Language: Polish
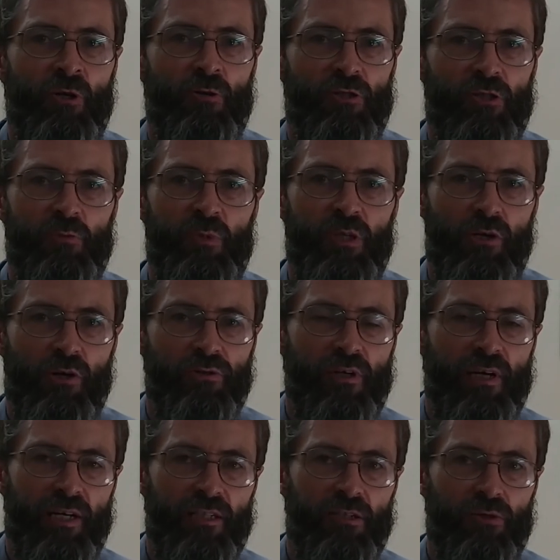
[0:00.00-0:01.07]
przez miliony
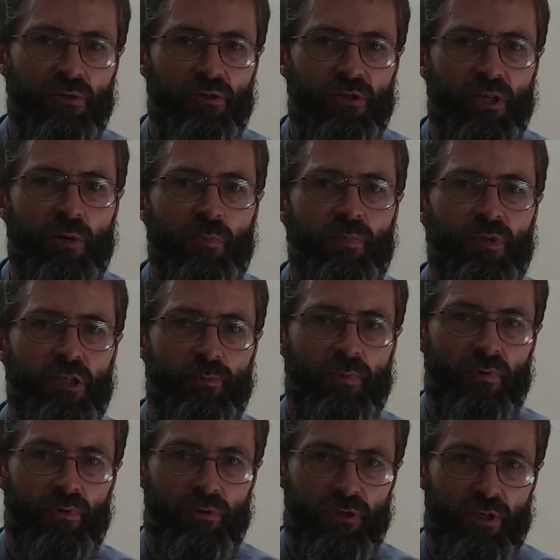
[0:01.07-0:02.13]
lat niedostępne z
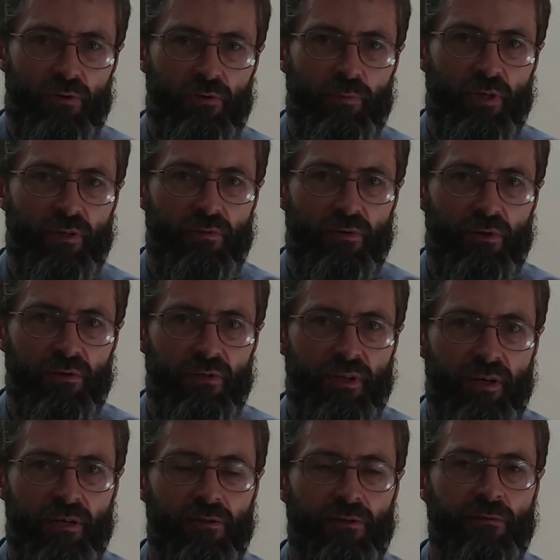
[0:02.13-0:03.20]
powodu grzechu
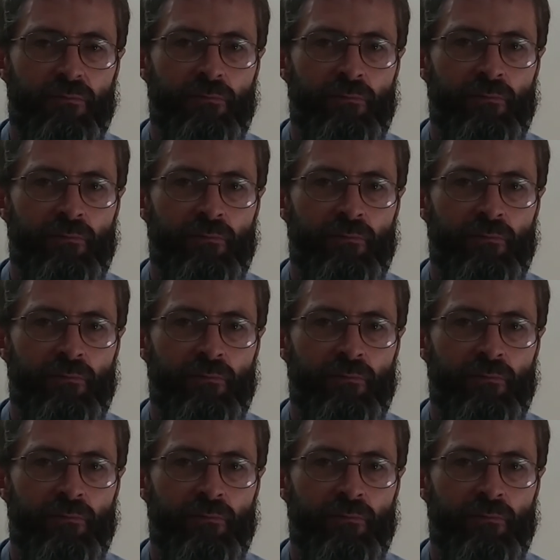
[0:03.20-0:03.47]
pierworodnego.